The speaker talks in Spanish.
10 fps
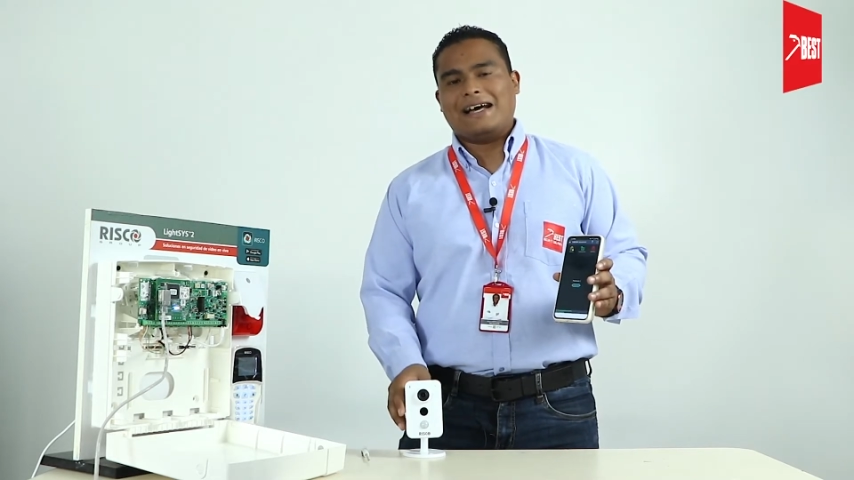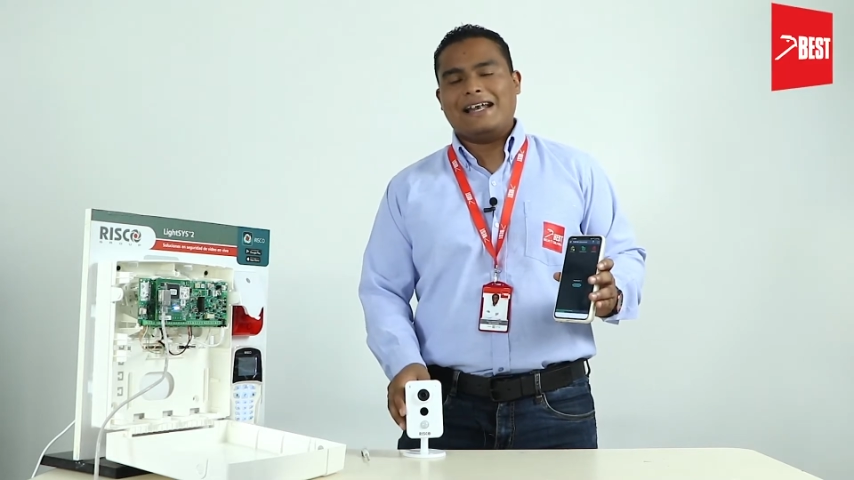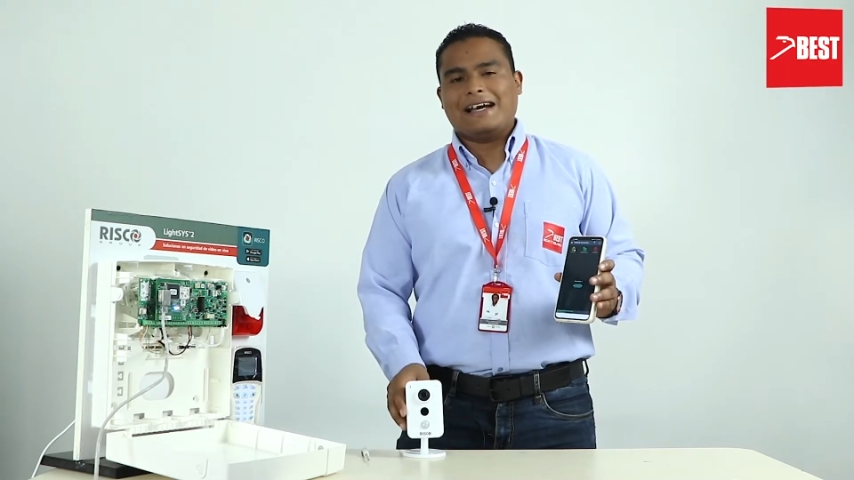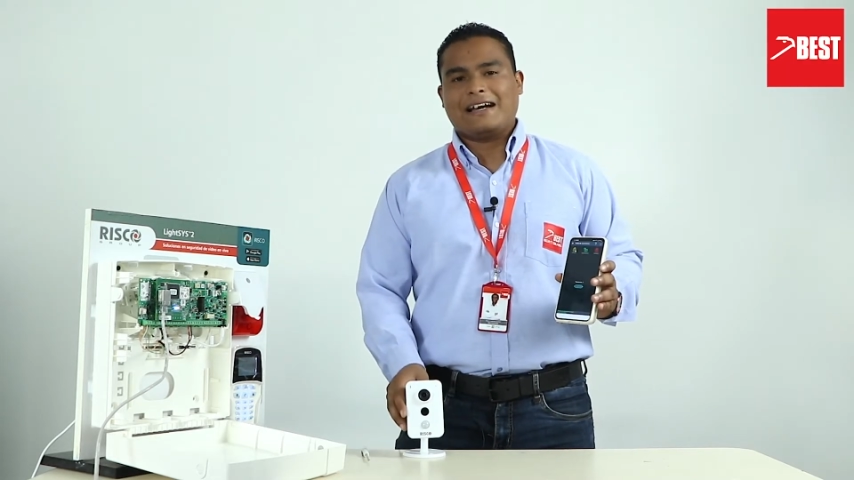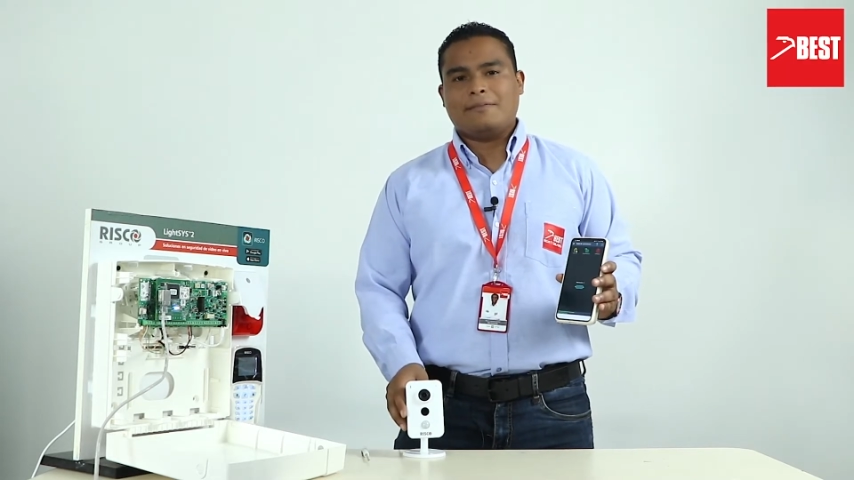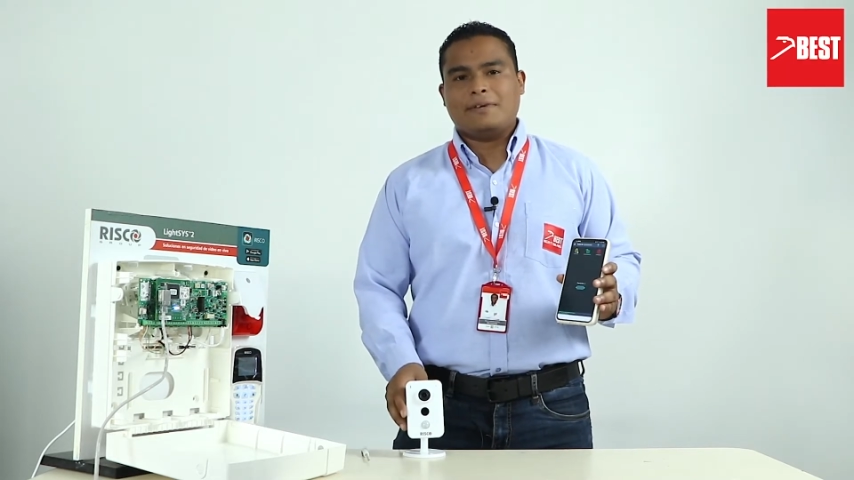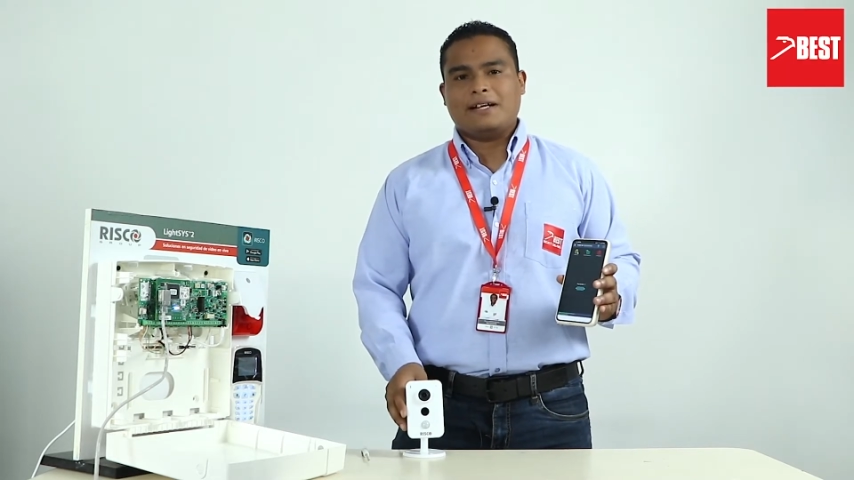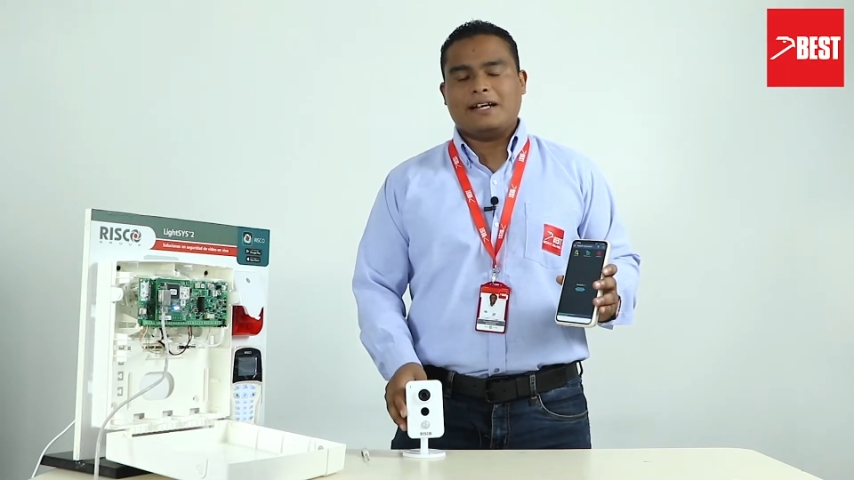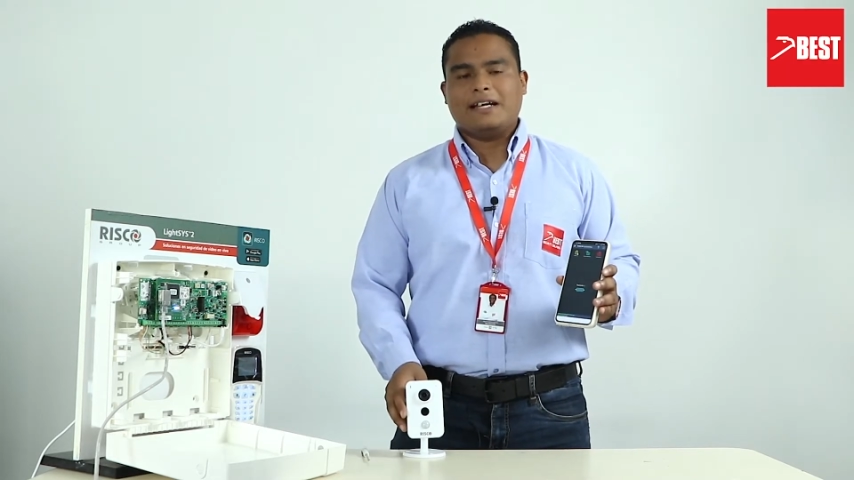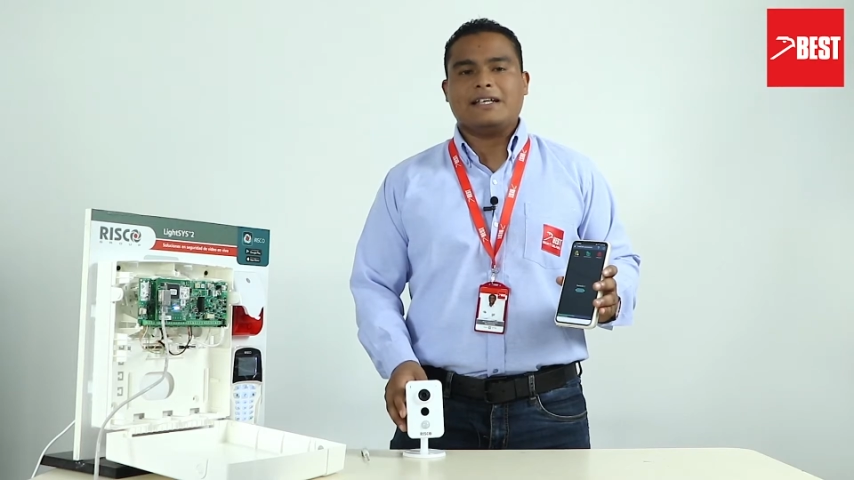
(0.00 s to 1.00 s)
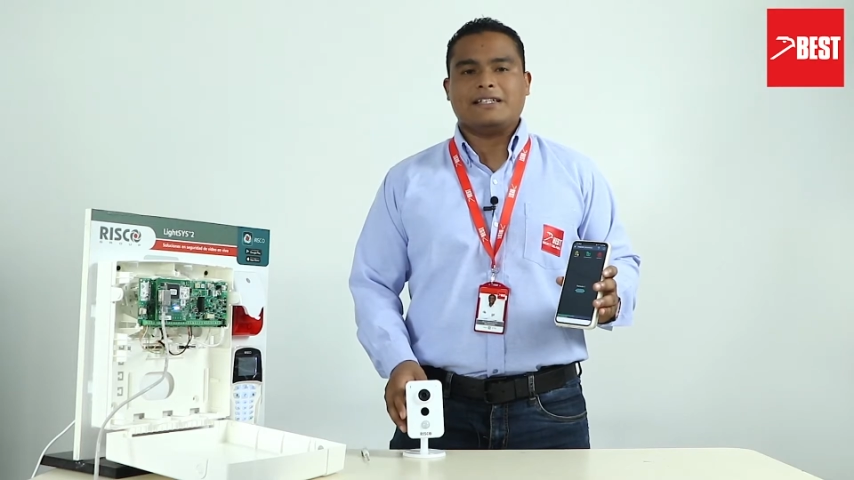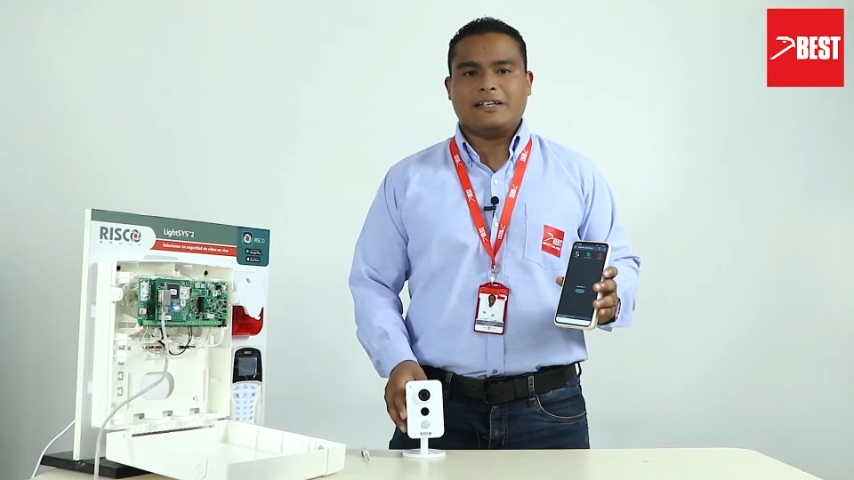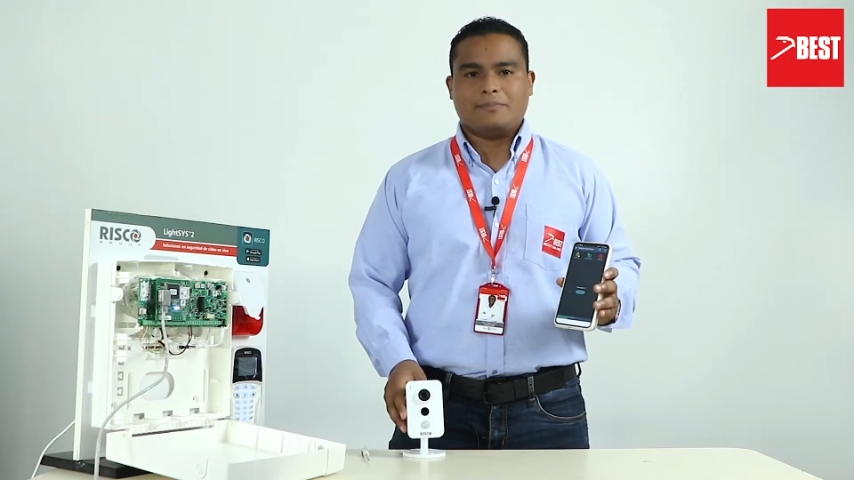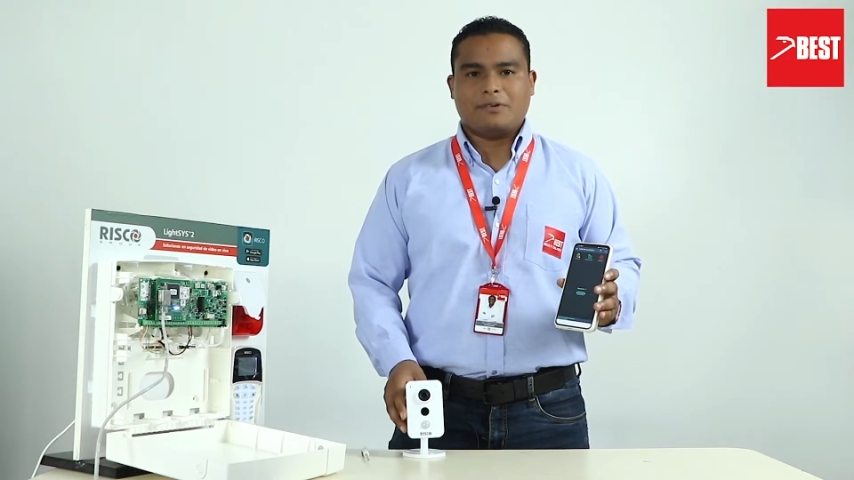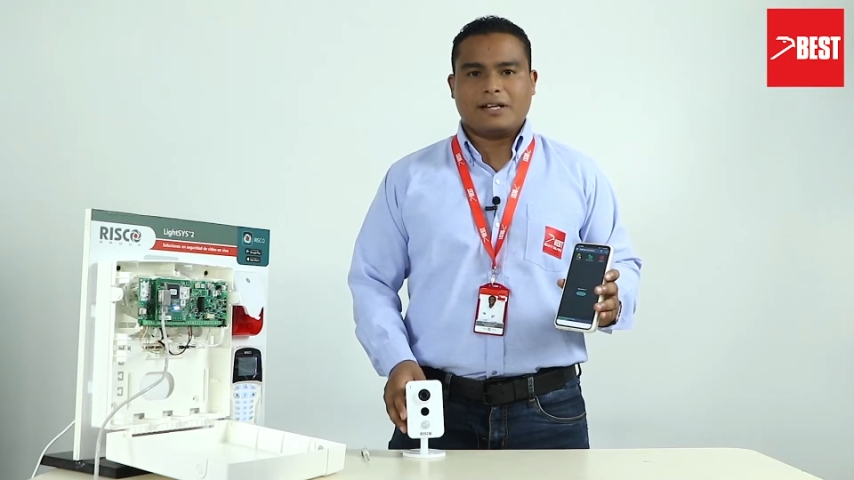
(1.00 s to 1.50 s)
a la cámara en
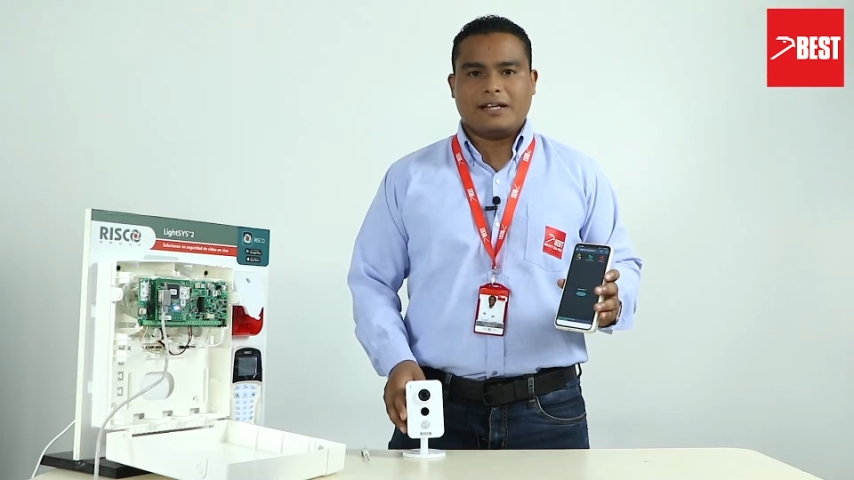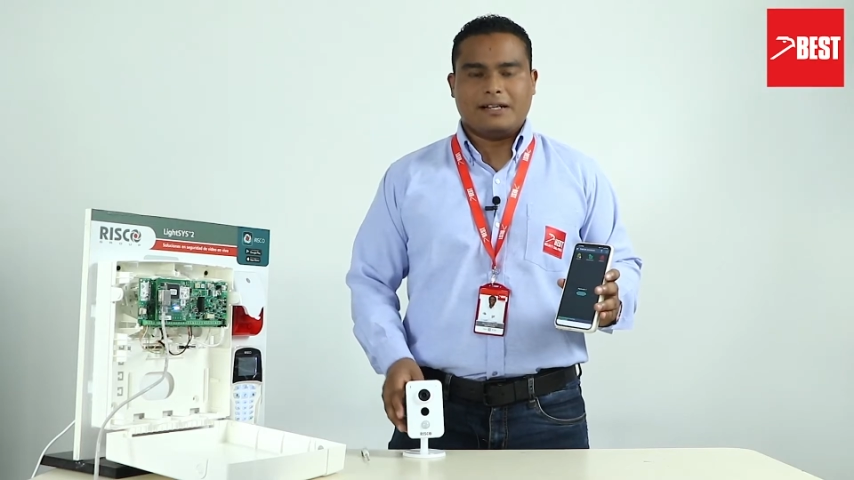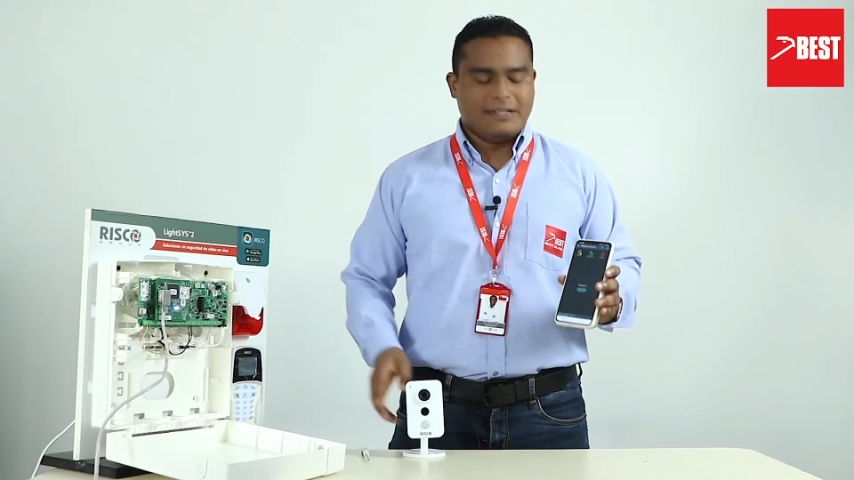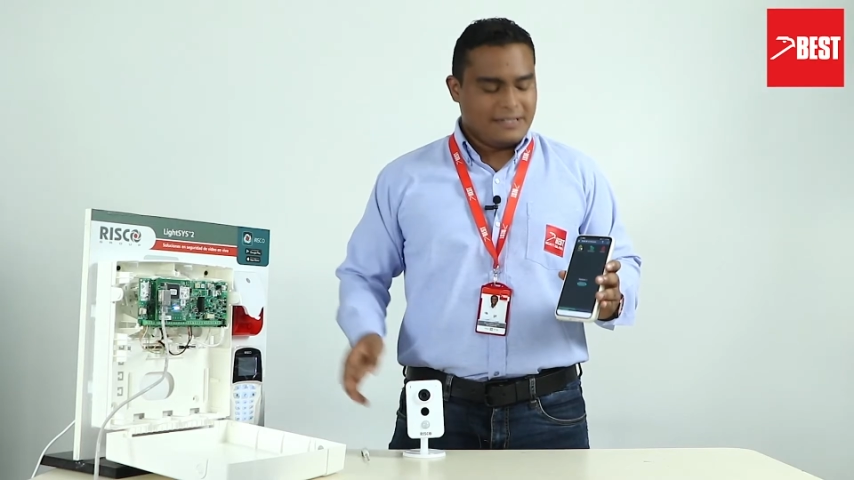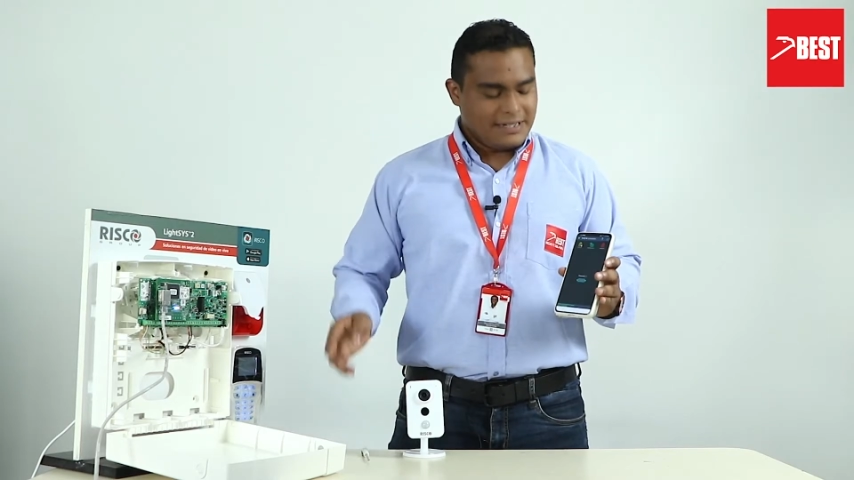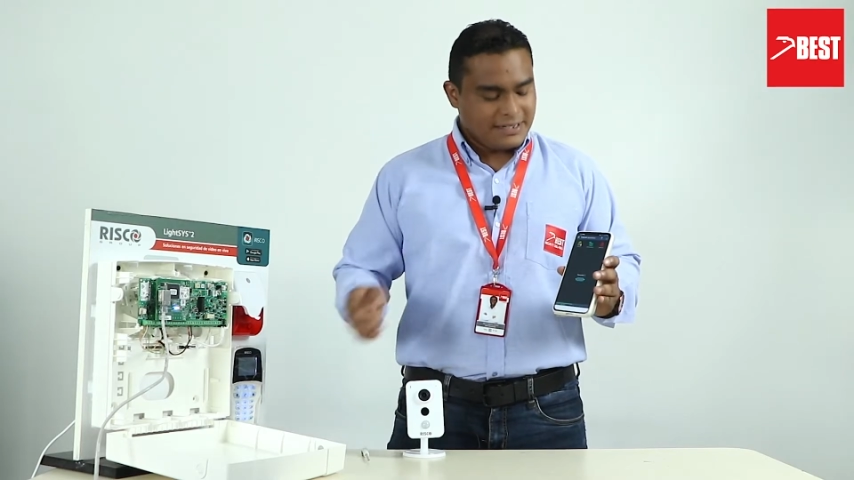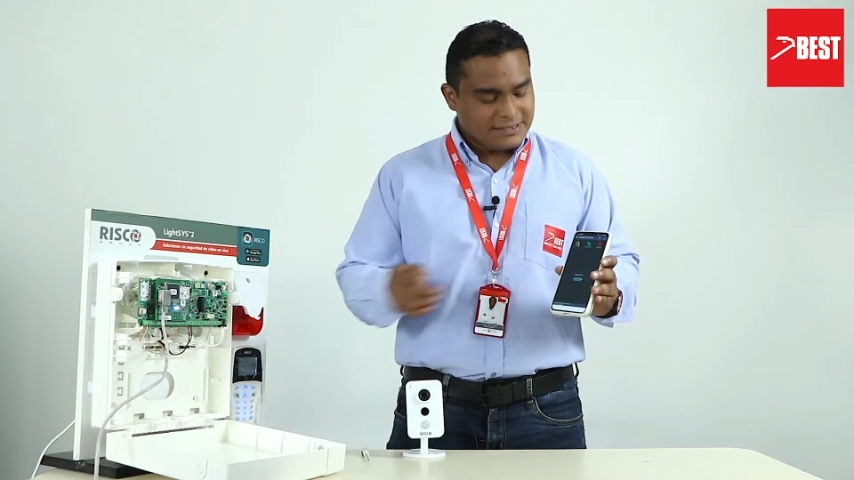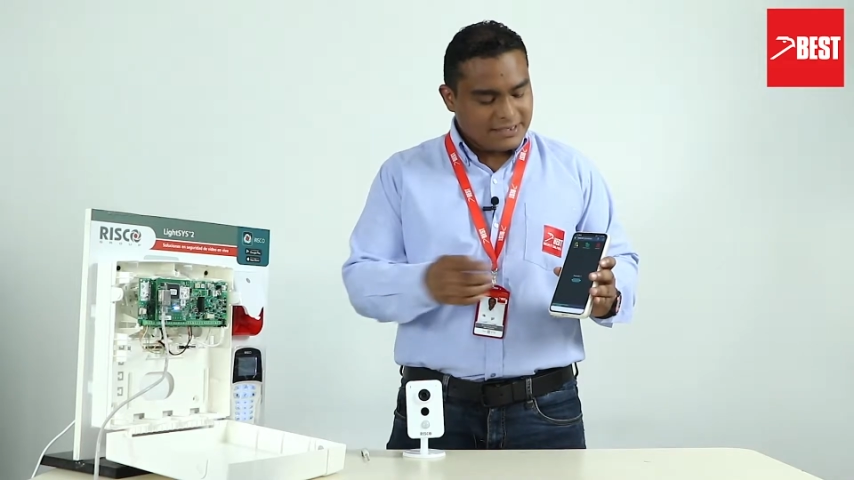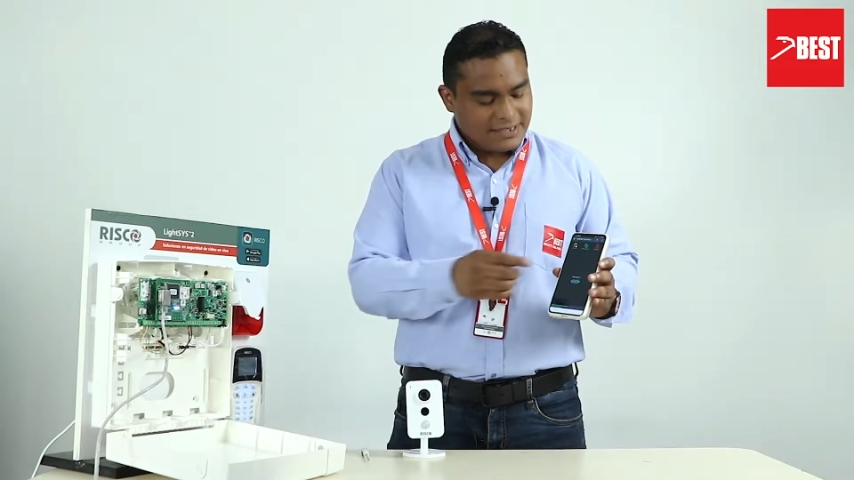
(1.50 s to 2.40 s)
tiempo real. En este